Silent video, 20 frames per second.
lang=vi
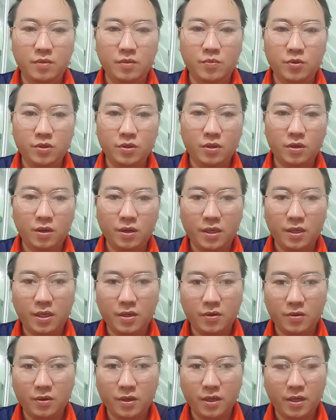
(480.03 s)
muốn cho nó khe
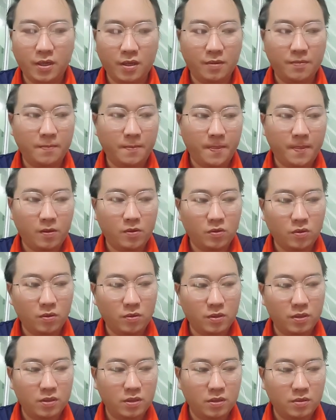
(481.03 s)
đó nè nè giờ chua
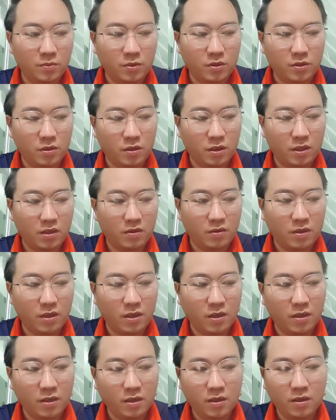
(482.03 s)
ít chữ muốn cho nó khe đó
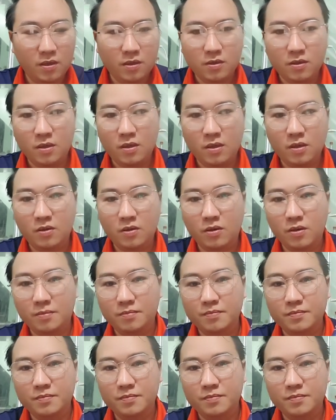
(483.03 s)
nè nhưng liệu ờ,